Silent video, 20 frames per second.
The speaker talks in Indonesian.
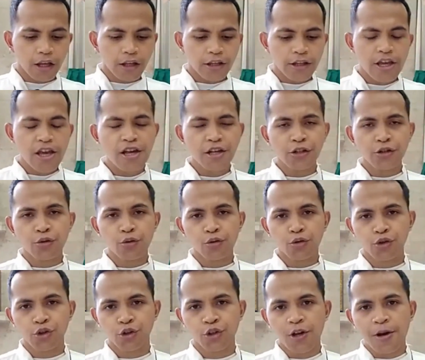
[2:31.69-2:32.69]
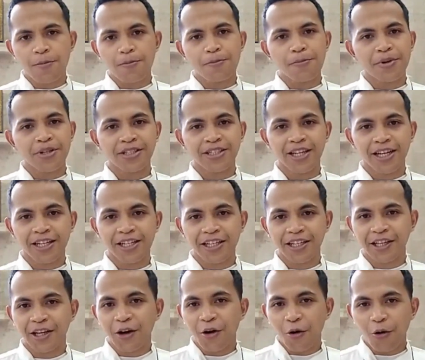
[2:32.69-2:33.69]
Yesus
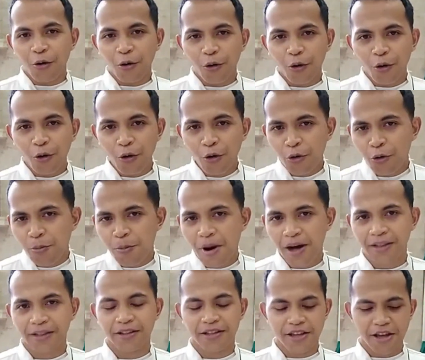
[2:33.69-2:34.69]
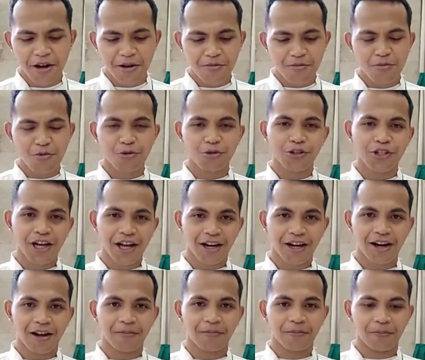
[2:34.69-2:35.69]
menjadi obat yang
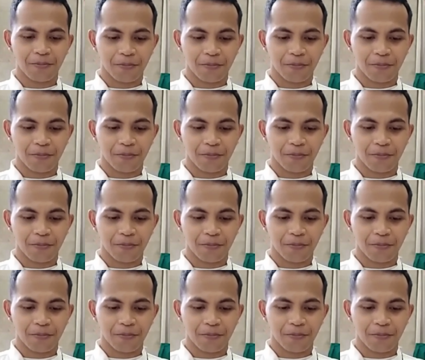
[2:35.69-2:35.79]
mujarab.